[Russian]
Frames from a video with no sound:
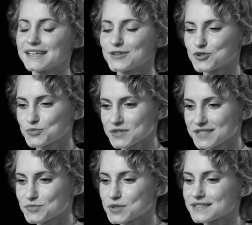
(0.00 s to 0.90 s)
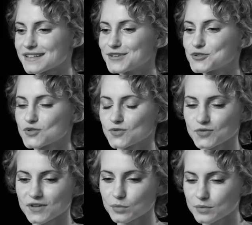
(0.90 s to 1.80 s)
Я уже по себе знаю, что
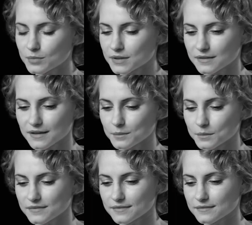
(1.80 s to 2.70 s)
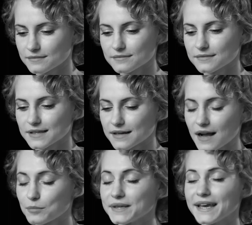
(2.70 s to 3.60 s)
куда бы мы там,
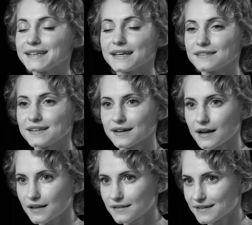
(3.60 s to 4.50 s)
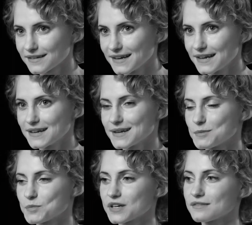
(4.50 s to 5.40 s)
как бы я ни отдыхала,
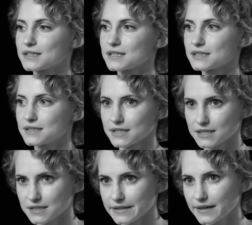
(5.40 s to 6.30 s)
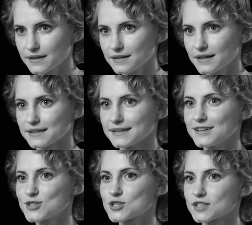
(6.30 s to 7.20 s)
мне хватает три дня, а
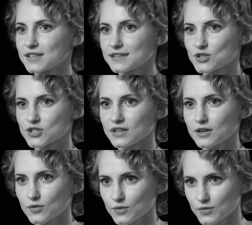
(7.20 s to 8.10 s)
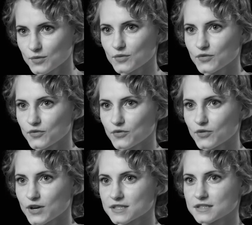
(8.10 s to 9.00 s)
дальше я начинаю
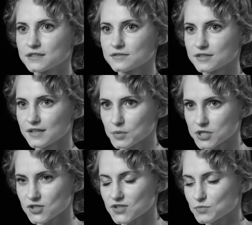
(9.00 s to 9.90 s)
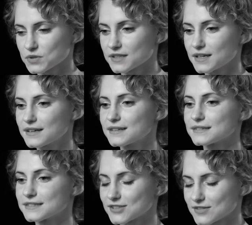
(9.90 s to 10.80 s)
разыгрывать домашние
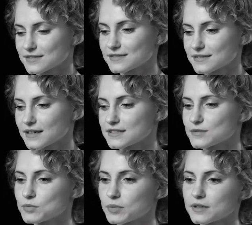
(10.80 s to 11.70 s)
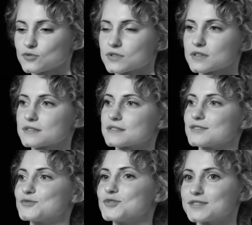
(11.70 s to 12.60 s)
спектакли. Говорится, Ань, тебе пора уже на
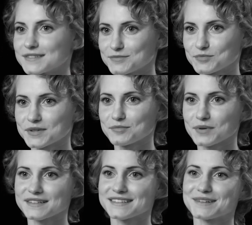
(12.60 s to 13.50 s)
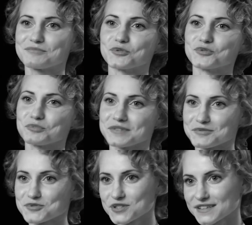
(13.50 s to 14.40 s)
сцену, или там пора на работу,
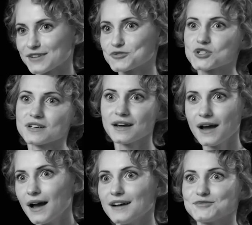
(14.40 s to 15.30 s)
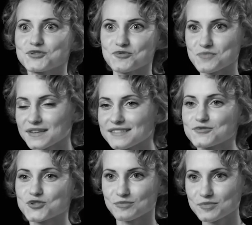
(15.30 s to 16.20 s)
потому что я уже, все, мне надо
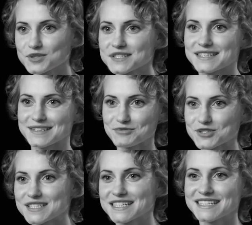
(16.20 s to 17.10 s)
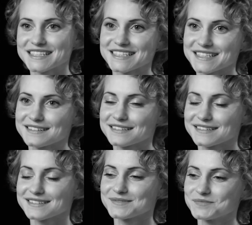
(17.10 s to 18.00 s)
уже быстрее, быстрее, это
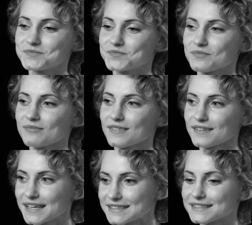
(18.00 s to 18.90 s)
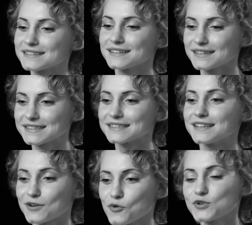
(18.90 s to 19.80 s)
как-то этот, этот
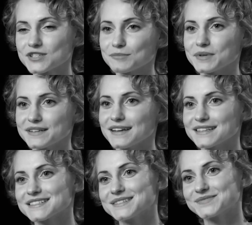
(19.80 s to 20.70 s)
наркотик принять?